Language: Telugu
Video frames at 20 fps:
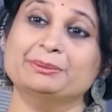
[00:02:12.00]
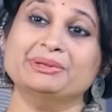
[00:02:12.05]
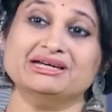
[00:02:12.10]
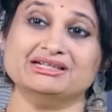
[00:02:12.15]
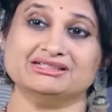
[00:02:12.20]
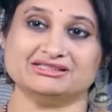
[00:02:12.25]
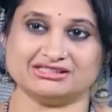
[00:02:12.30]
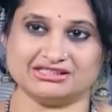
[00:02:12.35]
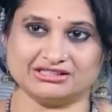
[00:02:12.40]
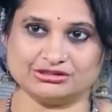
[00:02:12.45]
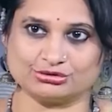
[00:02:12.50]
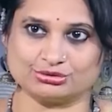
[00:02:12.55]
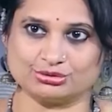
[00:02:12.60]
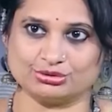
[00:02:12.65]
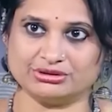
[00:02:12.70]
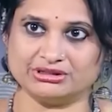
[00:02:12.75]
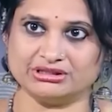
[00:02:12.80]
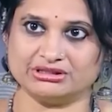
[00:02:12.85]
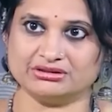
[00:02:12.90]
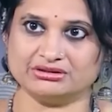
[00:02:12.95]
రిపీట్
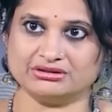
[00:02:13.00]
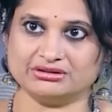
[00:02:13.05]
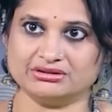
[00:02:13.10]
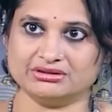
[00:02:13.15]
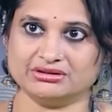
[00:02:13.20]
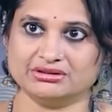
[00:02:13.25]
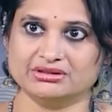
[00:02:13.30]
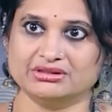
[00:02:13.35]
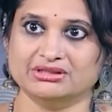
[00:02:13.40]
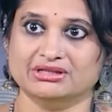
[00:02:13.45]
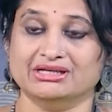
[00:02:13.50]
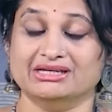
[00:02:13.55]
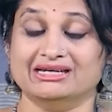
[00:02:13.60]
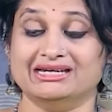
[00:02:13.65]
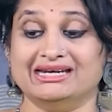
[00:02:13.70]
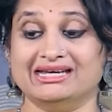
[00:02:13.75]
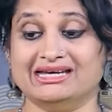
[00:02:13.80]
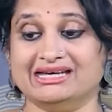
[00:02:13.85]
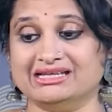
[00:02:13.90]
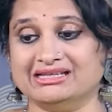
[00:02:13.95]
చేసుకొని
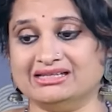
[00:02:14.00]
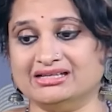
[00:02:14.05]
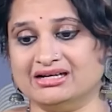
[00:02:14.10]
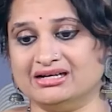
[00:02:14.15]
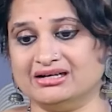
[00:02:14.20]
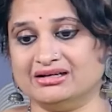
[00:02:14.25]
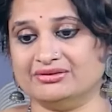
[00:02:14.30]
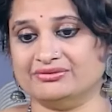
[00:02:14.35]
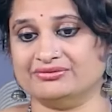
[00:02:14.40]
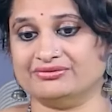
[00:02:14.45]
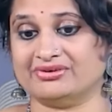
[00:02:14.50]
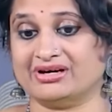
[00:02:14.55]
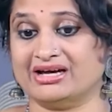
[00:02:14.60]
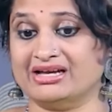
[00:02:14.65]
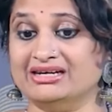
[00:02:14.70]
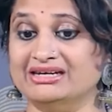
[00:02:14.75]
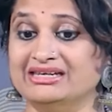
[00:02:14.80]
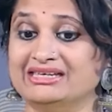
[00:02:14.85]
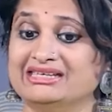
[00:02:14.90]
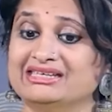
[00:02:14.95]
లేదా
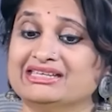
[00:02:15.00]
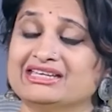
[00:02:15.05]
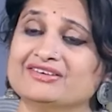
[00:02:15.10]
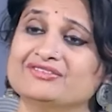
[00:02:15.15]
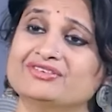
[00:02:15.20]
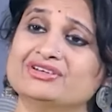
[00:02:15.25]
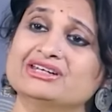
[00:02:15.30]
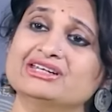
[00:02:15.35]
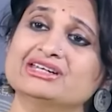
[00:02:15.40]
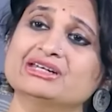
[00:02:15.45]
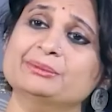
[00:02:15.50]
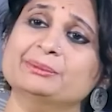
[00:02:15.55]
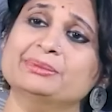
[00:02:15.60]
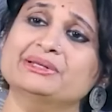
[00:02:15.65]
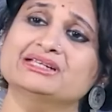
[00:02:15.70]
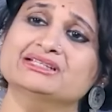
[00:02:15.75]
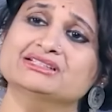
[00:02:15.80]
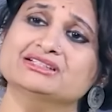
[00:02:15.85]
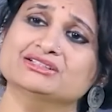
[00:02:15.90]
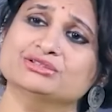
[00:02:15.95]
వాళ్ళు ఇంకెవరినైనా
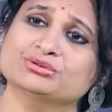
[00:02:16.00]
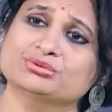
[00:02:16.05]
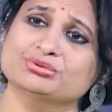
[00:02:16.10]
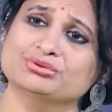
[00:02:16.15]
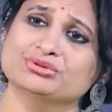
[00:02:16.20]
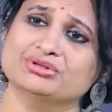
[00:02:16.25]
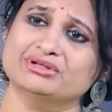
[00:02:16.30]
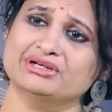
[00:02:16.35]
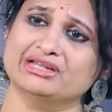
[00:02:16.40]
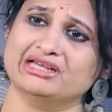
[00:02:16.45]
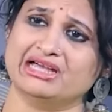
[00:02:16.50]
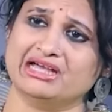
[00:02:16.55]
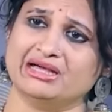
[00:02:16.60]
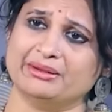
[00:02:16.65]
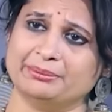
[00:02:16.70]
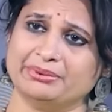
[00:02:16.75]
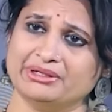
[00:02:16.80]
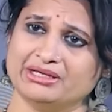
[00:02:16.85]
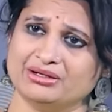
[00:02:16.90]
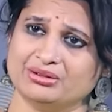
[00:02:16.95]
పెళ్లి చేసుకుంటుంటే
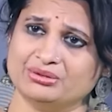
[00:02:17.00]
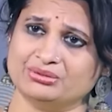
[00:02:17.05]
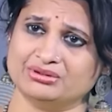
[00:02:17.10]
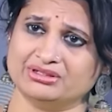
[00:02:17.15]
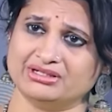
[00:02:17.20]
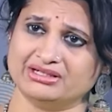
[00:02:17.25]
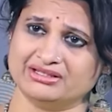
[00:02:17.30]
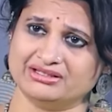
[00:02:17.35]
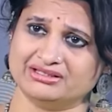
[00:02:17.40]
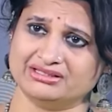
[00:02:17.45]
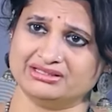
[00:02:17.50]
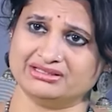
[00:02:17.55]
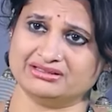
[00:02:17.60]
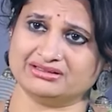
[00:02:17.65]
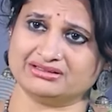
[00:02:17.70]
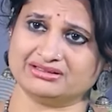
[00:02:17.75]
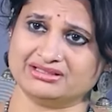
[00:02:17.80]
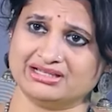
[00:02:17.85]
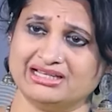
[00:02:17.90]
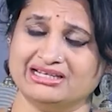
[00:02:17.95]
హ్యాపీగా ఉండేది
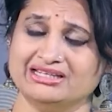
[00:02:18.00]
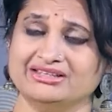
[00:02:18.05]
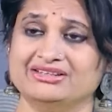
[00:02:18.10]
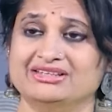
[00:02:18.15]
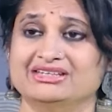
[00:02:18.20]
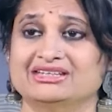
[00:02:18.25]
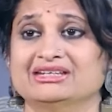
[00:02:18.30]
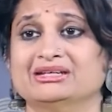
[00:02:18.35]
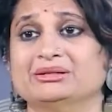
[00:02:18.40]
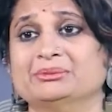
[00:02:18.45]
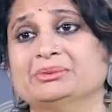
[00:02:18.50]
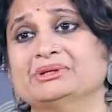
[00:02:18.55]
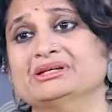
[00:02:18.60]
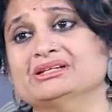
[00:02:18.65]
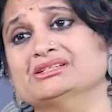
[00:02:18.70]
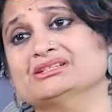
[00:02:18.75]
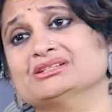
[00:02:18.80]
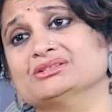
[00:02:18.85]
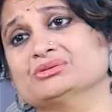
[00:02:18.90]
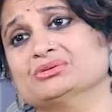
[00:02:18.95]
కానీ ఈయనను
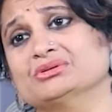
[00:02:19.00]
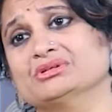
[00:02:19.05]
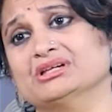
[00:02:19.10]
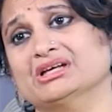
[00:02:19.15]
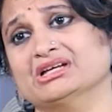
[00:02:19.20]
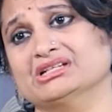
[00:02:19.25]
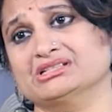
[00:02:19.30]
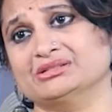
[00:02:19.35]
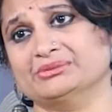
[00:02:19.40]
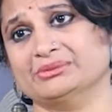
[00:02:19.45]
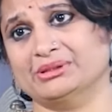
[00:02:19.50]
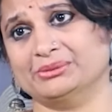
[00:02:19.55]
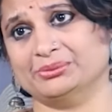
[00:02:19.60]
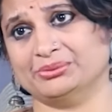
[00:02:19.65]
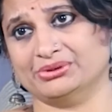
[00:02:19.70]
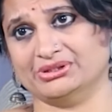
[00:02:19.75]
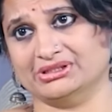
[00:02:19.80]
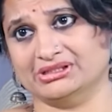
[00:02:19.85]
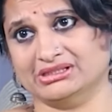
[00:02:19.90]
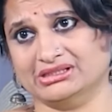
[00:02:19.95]
పెళ్లి చేసుకొని నాశనం
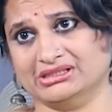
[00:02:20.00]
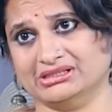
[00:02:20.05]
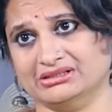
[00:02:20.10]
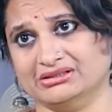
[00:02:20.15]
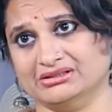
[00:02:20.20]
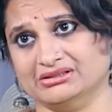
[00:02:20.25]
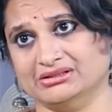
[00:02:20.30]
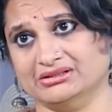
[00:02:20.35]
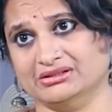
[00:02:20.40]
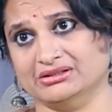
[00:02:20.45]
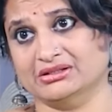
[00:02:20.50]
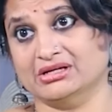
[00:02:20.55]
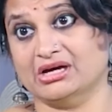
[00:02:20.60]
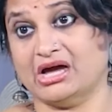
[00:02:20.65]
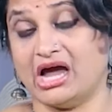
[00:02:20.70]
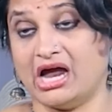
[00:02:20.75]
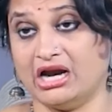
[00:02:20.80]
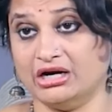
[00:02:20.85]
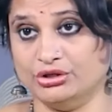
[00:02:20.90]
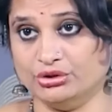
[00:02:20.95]
అయిపోయింది
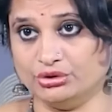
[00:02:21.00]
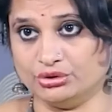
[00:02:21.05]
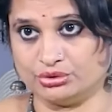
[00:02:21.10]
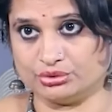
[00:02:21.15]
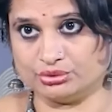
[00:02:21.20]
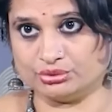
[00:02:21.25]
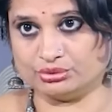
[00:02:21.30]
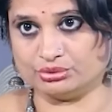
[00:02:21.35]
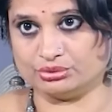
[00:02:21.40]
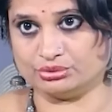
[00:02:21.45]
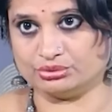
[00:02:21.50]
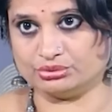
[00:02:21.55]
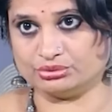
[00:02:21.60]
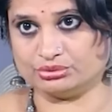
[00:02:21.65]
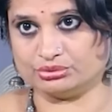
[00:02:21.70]
అంటూ